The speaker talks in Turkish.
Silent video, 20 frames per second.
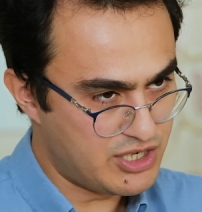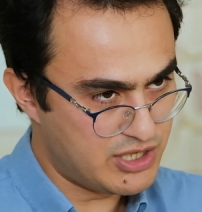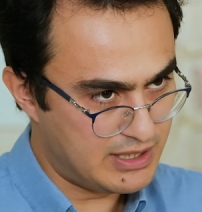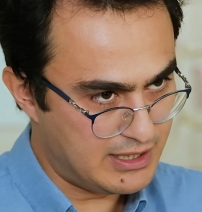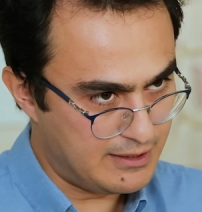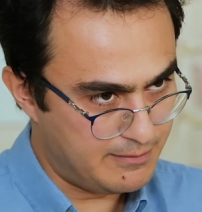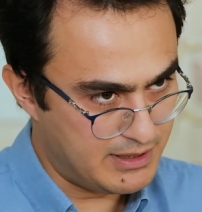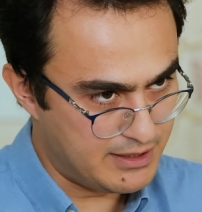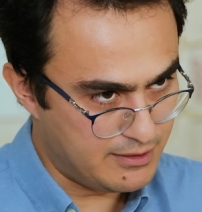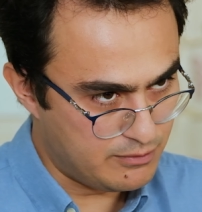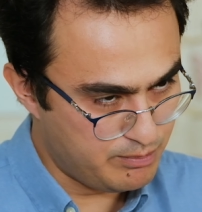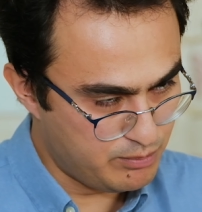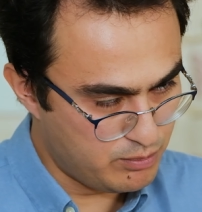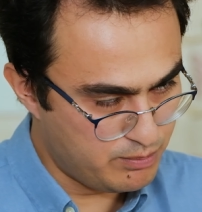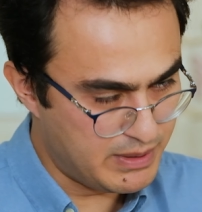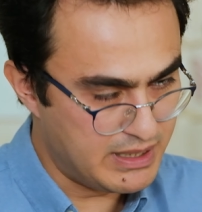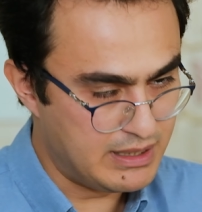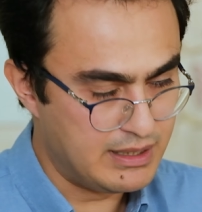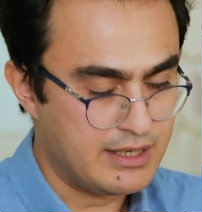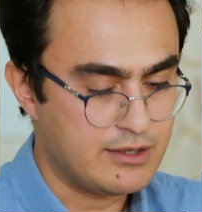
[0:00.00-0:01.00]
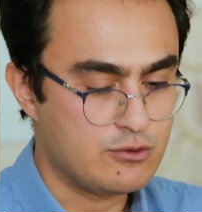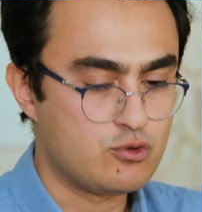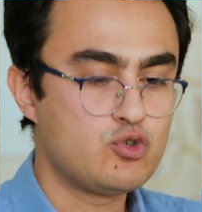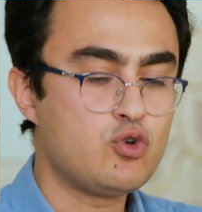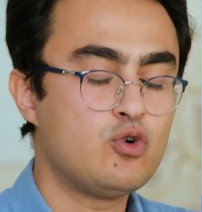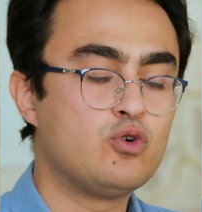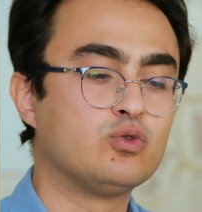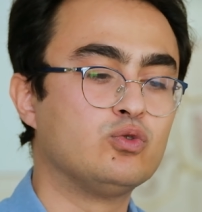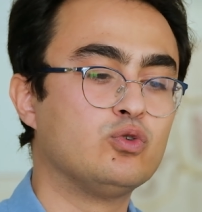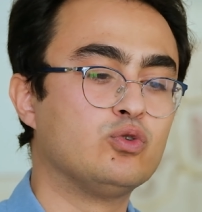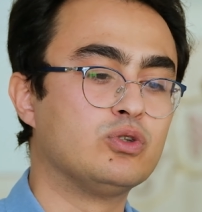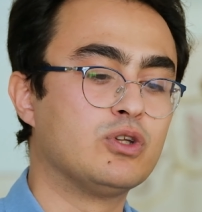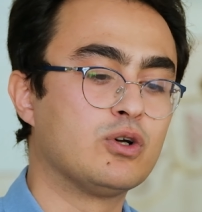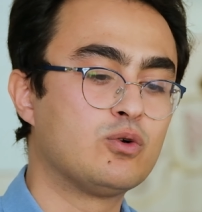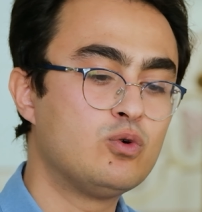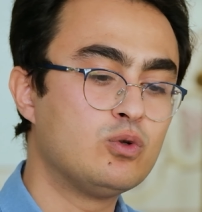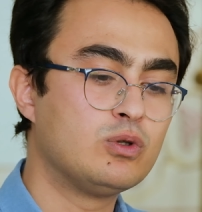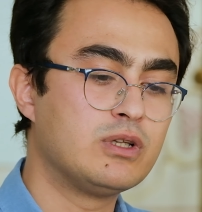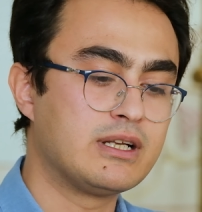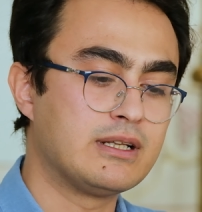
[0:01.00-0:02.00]
edilebilir pillerin çoğunluğunda
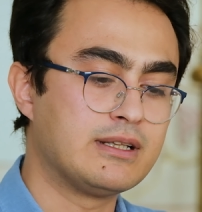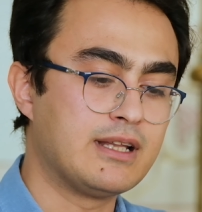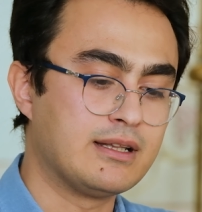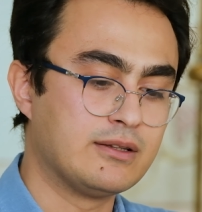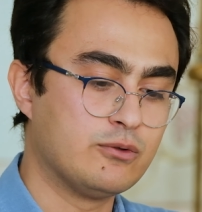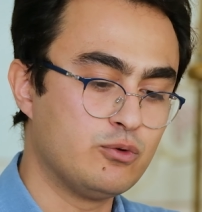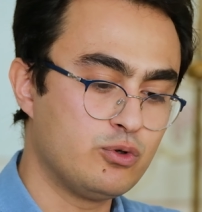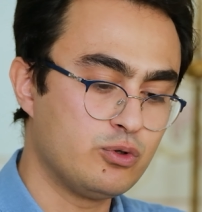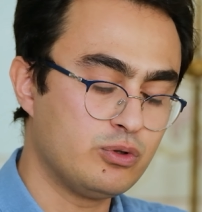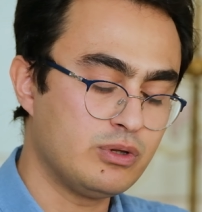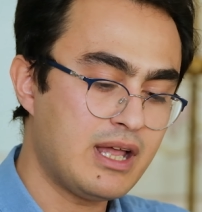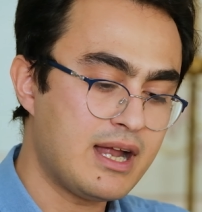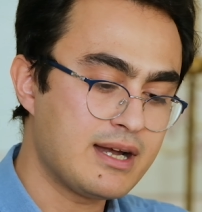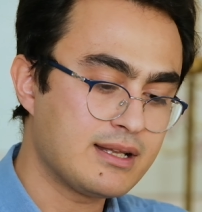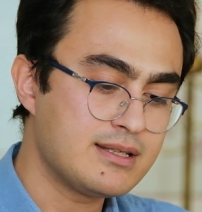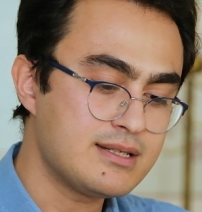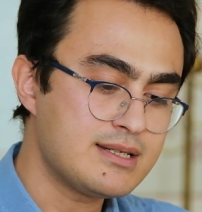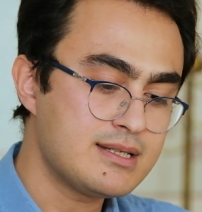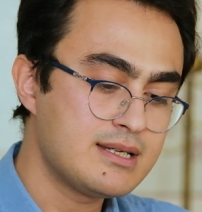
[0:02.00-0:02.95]
kullanılan ürünlerdir.